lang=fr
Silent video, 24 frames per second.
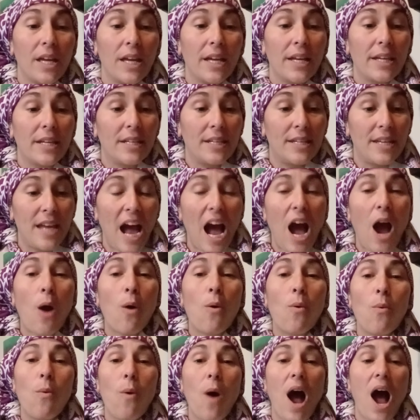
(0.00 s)

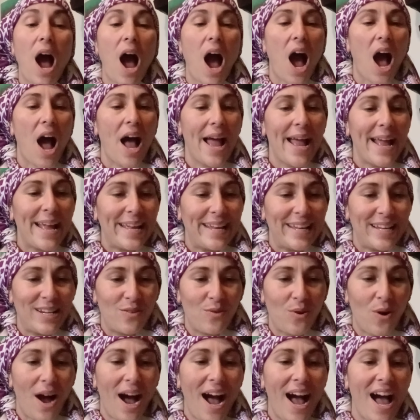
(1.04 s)
Yahoua
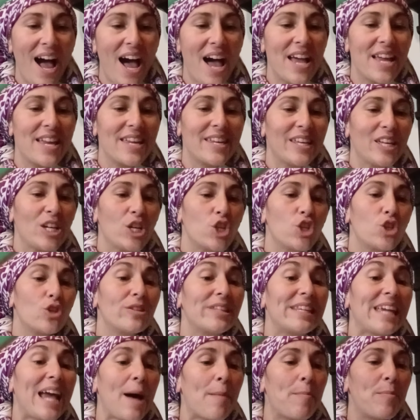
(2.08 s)
hi, je
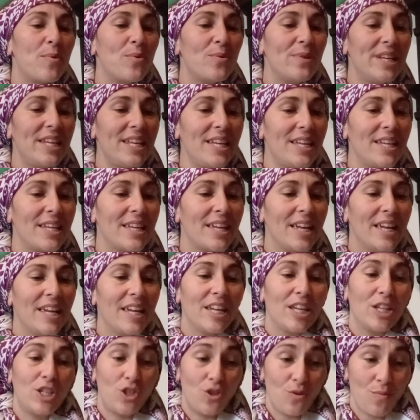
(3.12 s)
t'ai appelé
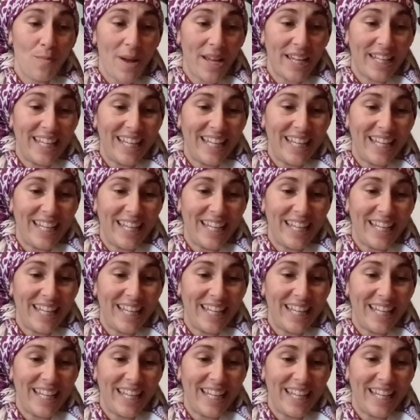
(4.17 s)
et tu m'as